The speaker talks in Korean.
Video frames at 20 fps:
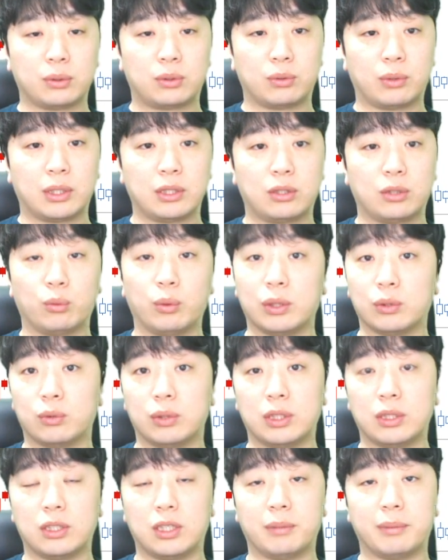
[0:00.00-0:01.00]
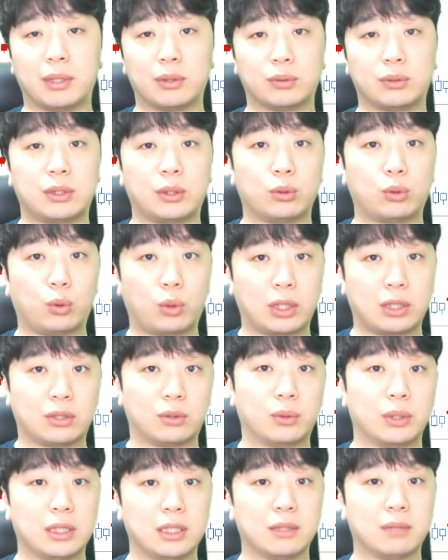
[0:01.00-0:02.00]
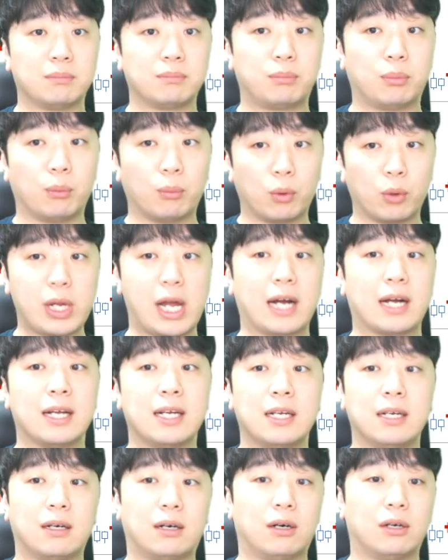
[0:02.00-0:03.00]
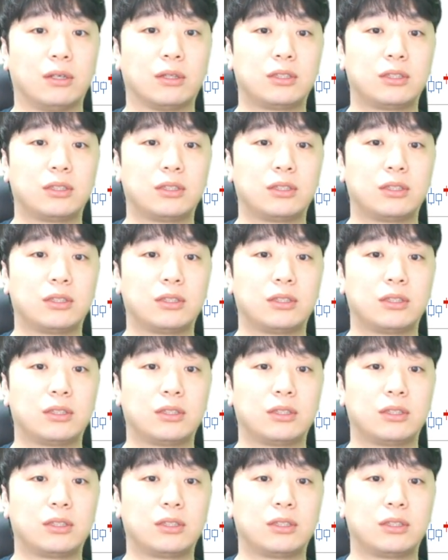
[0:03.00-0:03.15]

들어왔던 외국인들이 매도세로 돌아서고 있는 모양 어,